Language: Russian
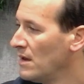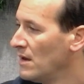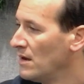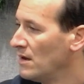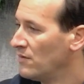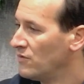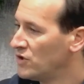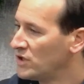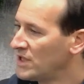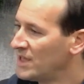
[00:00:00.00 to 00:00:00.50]

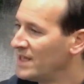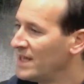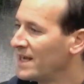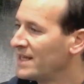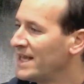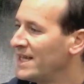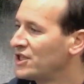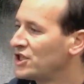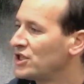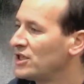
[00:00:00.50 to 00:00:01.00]
Вот
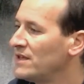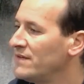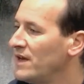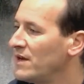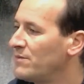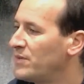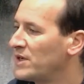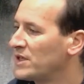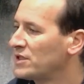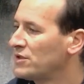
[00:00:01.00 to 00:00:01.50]
иногда
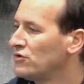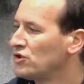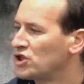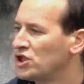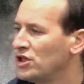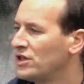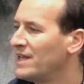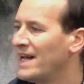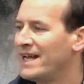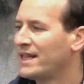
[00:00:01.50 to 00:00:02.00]
человек
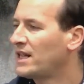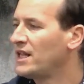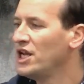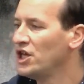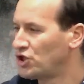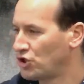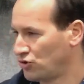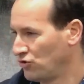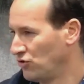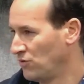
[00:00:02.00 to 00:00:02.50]
прослушает
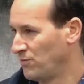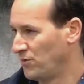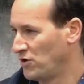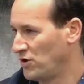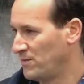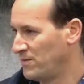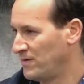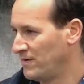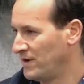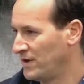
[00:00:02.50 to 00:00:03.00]
отличную
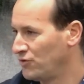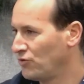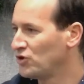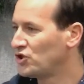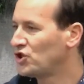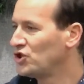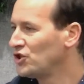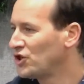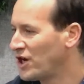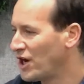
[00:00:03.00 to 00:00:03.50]
проповедь,
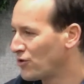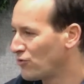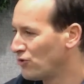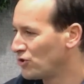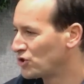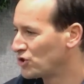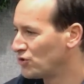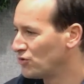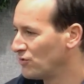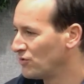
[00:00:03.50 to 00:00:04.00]
очень
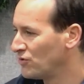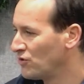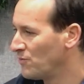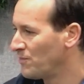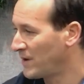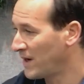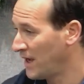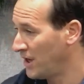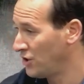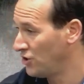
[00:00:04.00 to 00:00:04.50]
хорошую, но
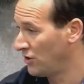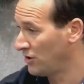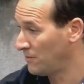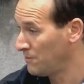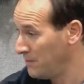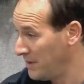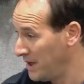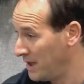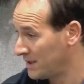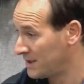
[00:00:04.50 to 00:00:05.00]
пройдет
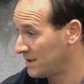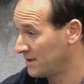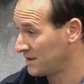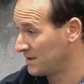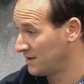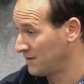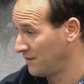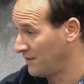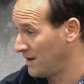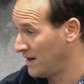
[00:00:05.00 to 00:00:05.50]

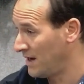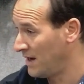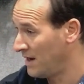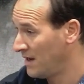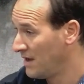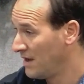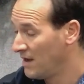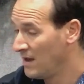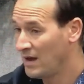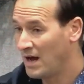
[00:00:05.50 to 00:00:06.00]
месяц-два,
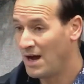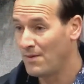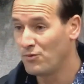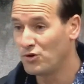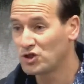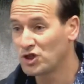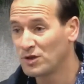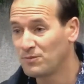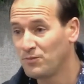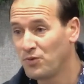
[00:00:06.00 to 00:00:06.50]
а
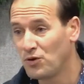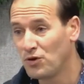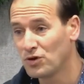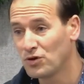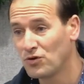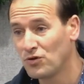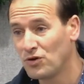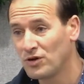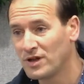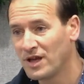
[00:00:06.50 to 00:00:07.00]
может
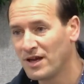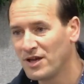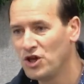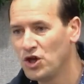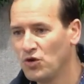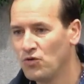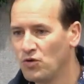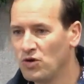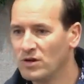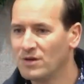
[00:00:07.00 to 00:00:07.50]
полгода,
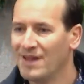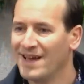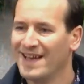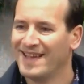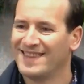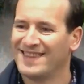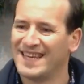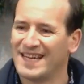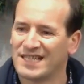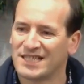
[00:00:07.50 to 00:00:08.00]
и
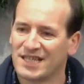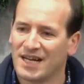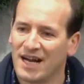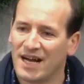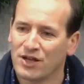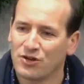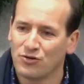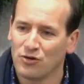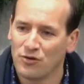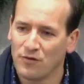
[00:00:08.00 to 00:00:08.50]
он даже
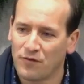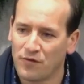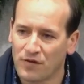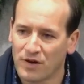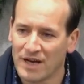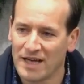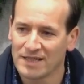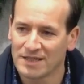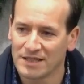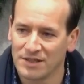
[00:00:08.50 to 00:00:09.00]
одной
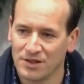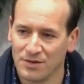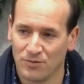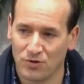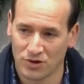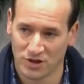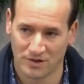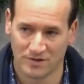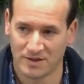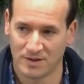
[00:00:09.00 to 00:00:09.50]
фразы не
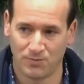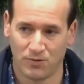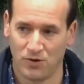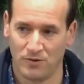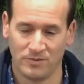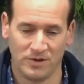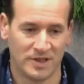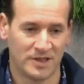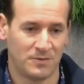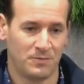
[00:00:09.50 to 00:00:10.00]
может
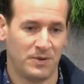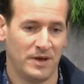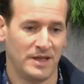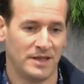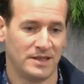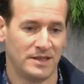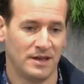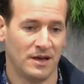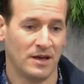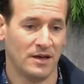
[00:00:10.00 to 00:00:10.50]
вспомнить с,
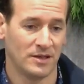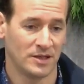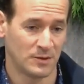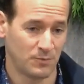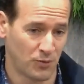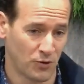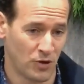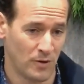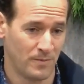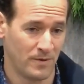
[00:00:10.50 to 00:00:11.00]
песни, э, с
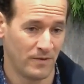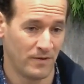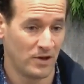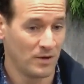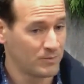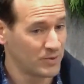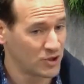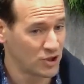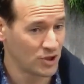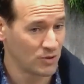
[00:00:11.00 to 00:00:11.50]
проповеди.
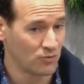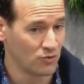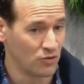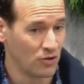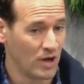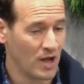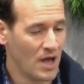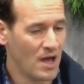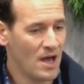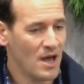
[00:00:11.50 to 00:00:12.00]

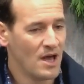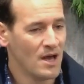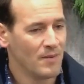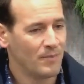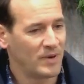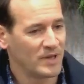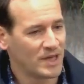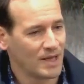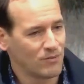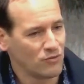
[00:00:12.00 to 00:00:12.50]
Почему?
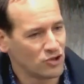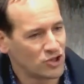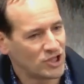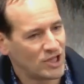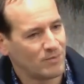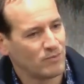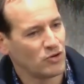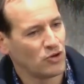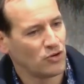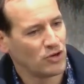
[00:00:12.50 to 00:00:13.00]
Потому
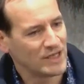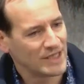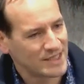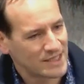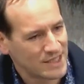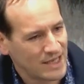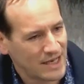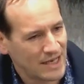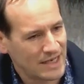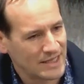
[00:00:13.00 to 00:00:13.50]
что много
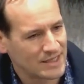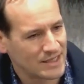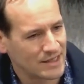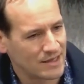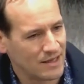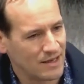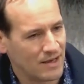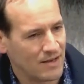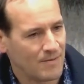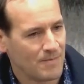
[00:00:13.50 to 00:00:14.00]

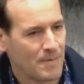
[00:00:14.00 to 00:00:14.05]
сказано.